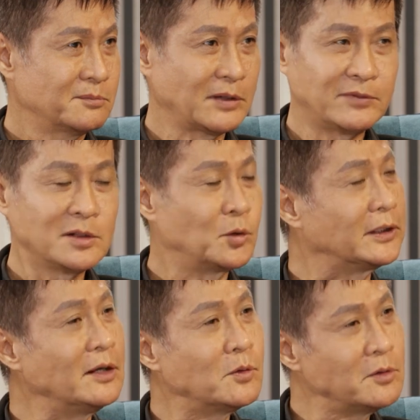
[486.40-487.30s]
bệnh viện nổi
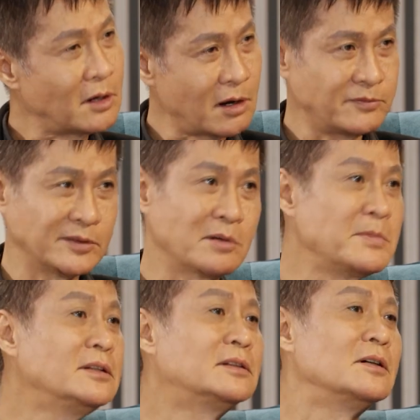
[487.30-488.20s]
tiếng cũng có bệnh
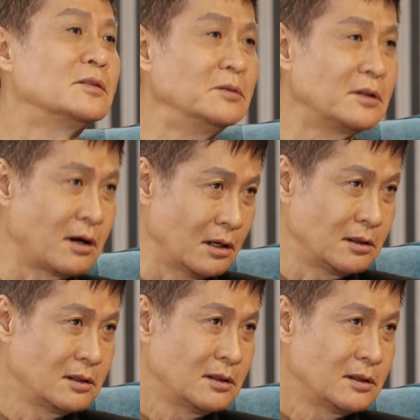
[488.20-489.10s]
viện bình thường cũng có
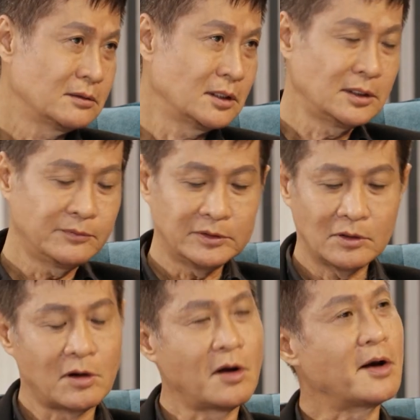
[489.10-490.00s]
thế thì bây
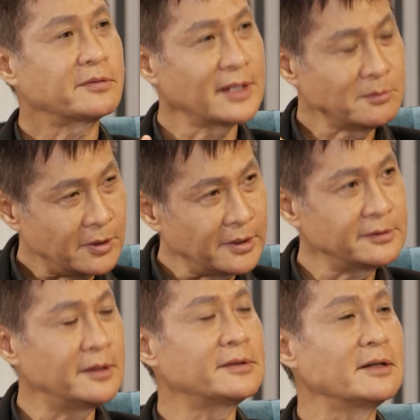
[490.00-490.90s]
giờ họ xách một cái
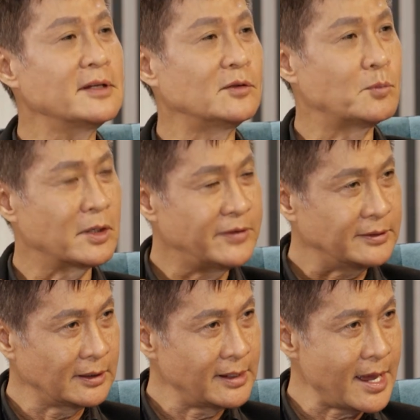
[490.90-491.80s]
giấy xác nhận của bệnh
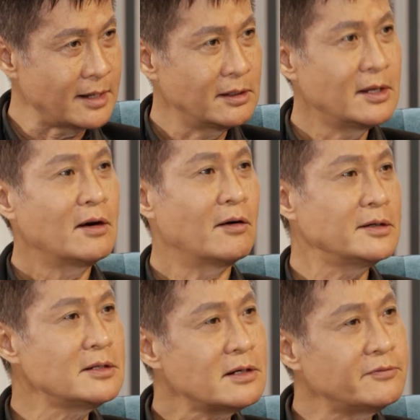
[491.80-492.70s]
viện Thái Lan họ
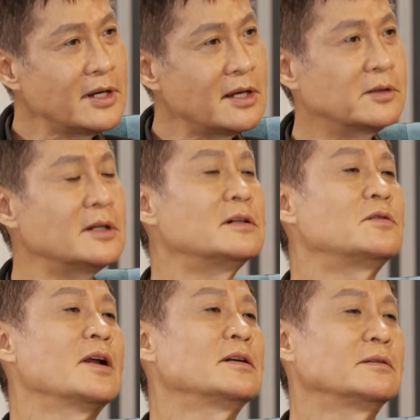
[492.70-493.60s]
đưa về cái cơ
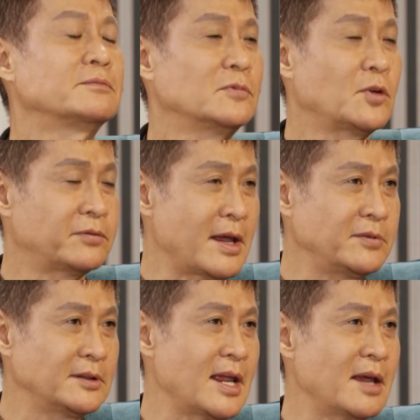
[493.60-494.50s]
quan luật
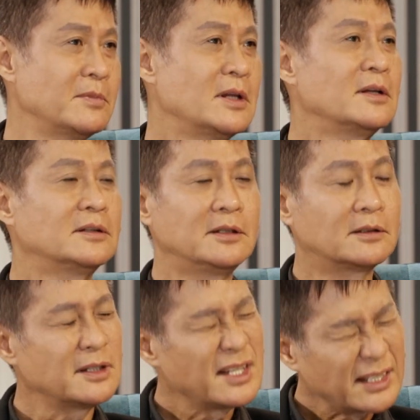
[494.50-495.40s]
pháp Việt Nam thì